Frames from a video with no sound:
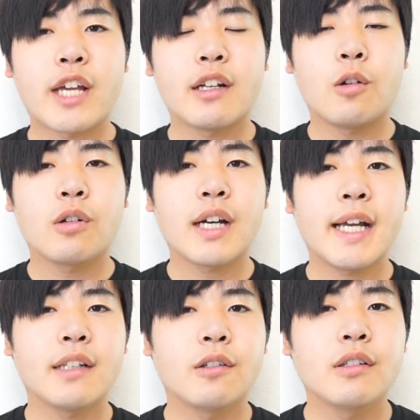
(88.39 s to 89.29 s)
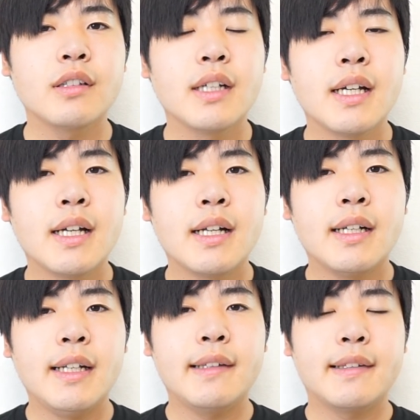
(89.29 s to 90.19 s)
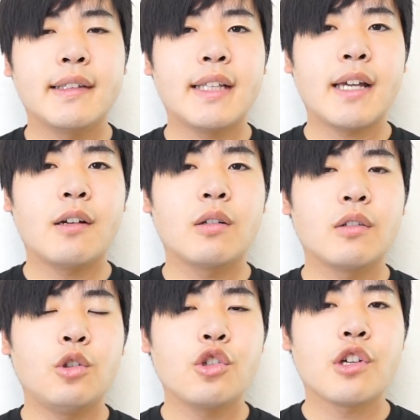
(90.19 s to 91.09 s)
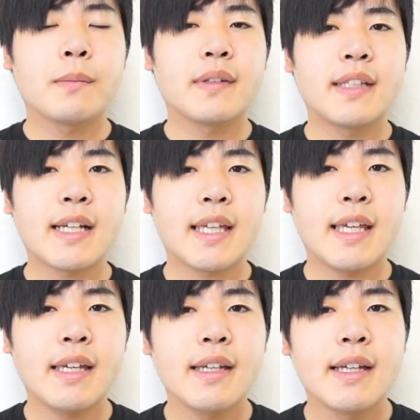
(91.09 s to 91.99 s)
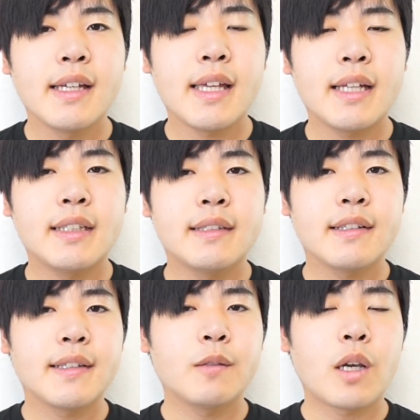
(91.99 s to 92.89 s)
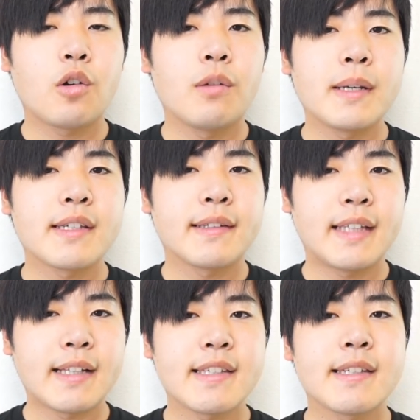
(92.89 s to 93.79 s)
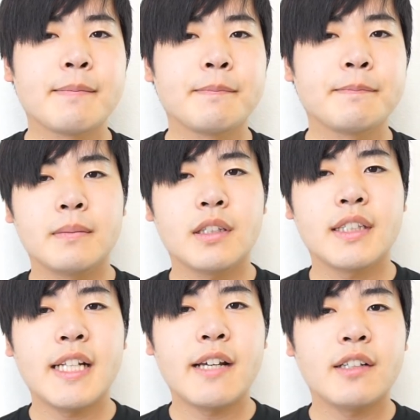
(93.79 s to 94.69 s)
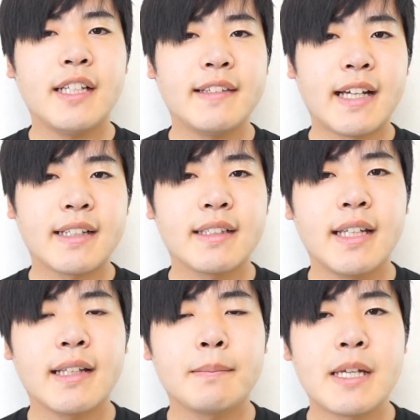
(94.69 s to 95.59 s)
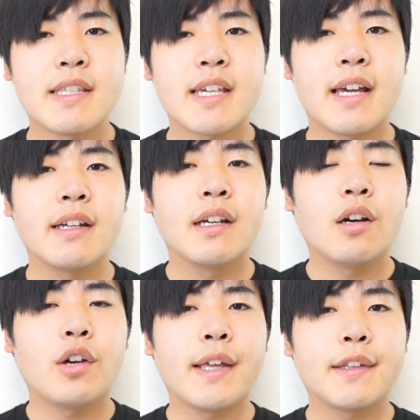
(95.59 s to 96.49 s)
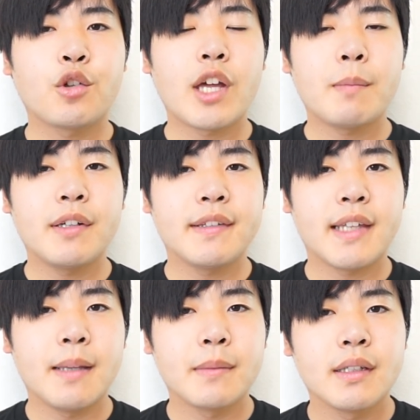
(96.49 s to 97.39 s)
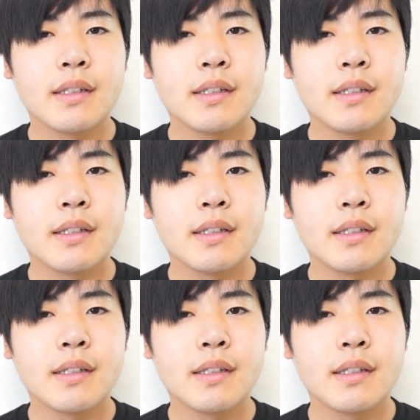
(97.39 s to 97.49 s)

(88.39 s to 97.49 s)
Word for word: na Hokkaido, lisy dają ludziom znaki, kiedy coś złego ma się stać. To tyle o lisach, teraz będzie o języku japońskim.